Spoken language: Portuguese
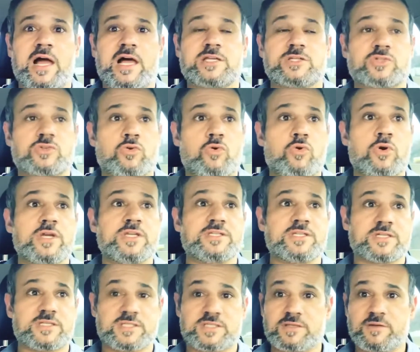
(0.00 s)
as
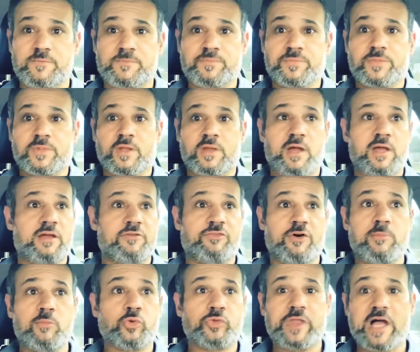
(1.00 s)
coisas é,
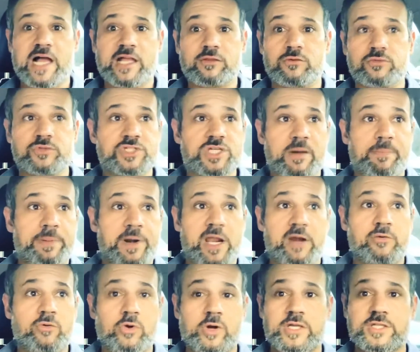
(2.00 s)
vão mudar do dia para
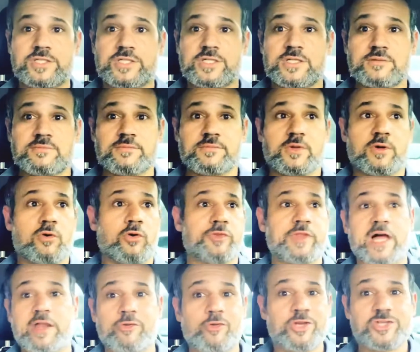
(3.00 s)
a noite ou
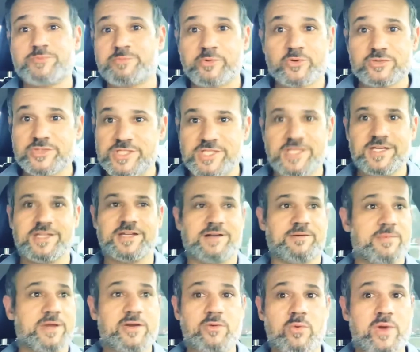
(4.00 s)
da noite para o
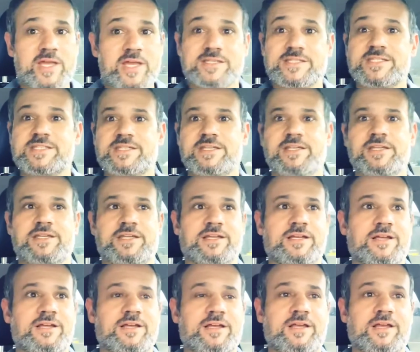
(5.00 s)
dia, mas não é assim.
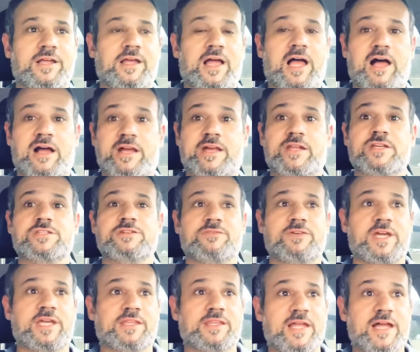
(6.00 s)
A grande
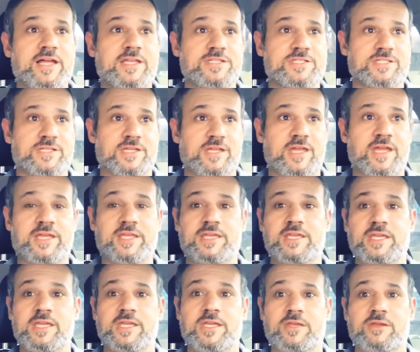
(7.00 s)
verdade é
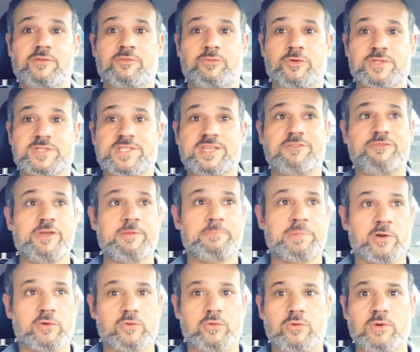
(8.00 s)
que você veio
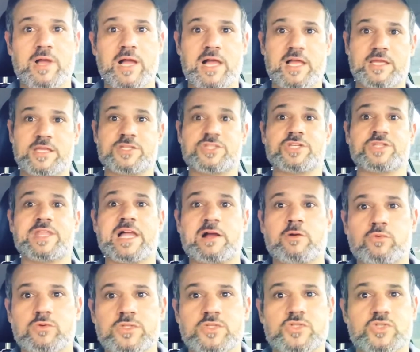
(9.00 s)
para um lugar que te dá
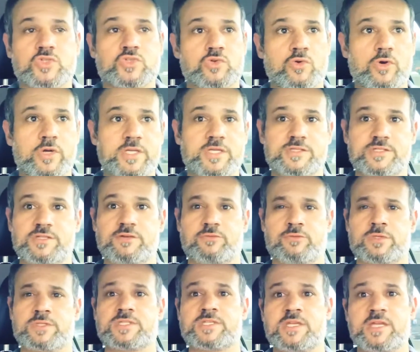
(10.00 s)
condições de
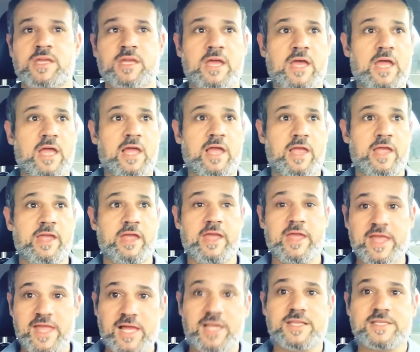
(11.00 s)
você é,
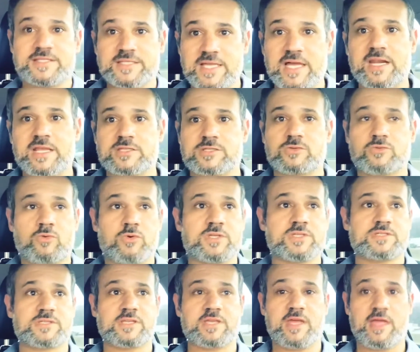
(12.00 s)
realizar as
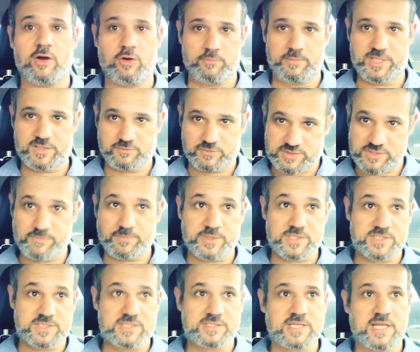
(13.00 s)
coisas que realmente você
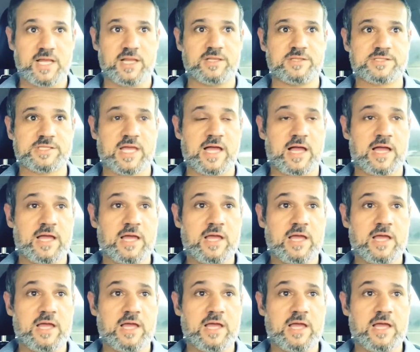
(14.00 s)
precisa realizar.